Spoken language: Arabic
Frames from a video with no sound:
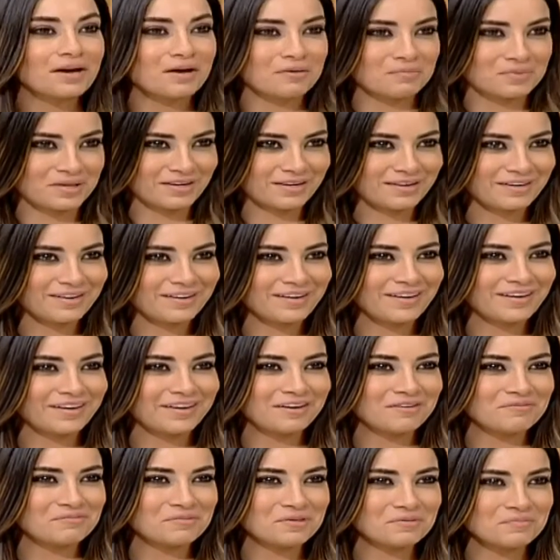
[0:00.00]
كمان
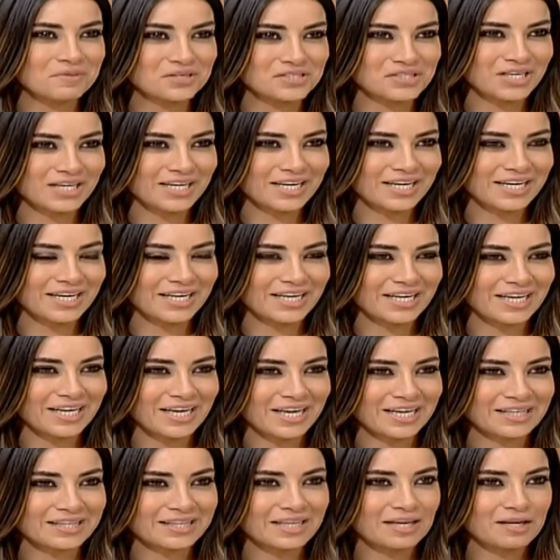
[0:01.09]
آه، بمجال
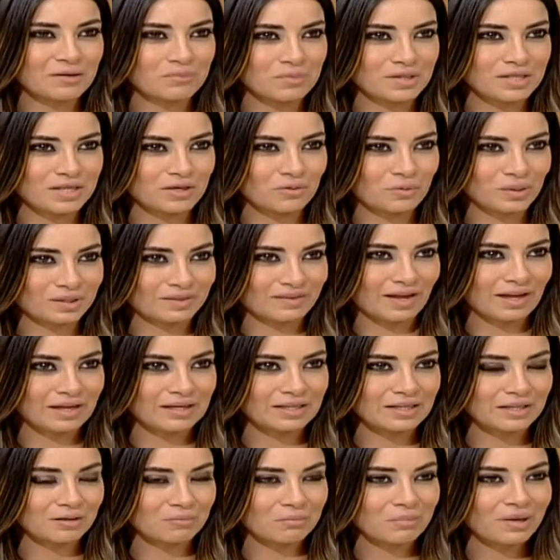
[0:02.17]
التربية
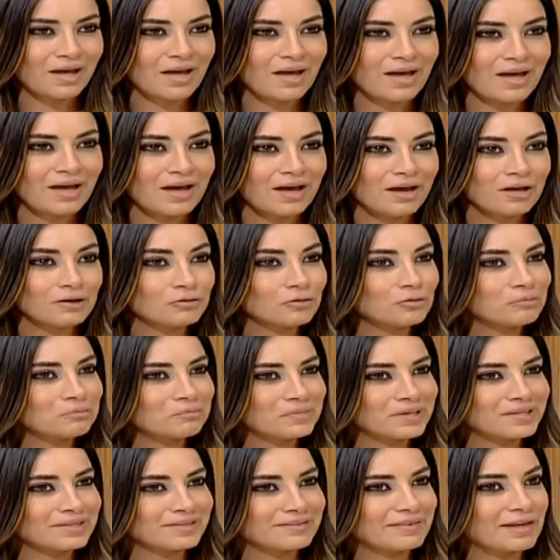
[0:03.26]
والتعليم اليوم
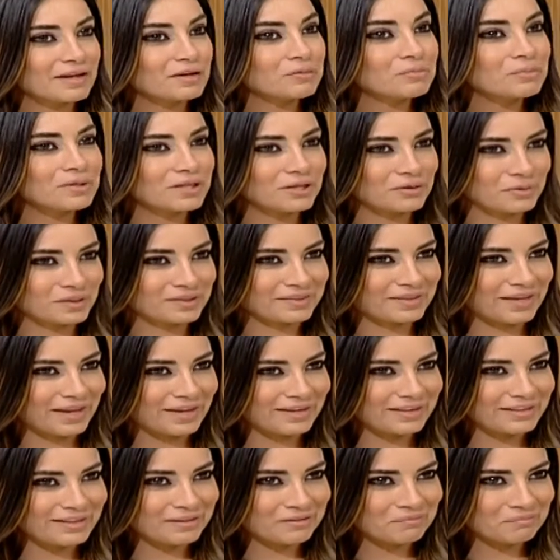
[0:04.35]
بين التربية
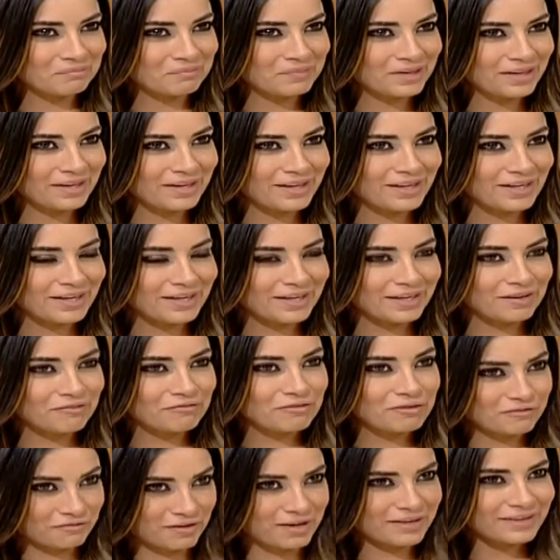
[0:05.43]
والتعليم
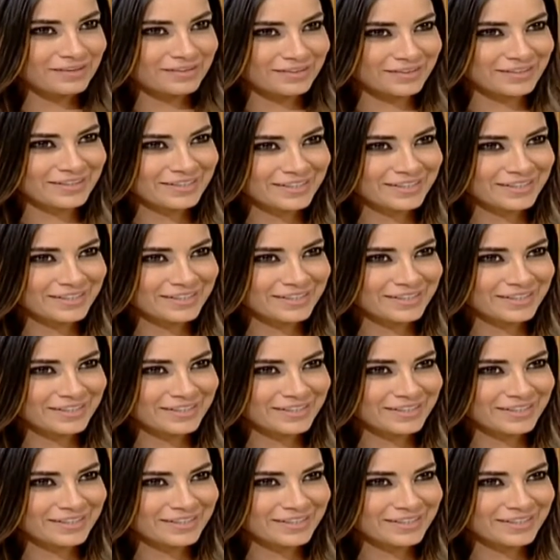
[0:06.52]
في فرق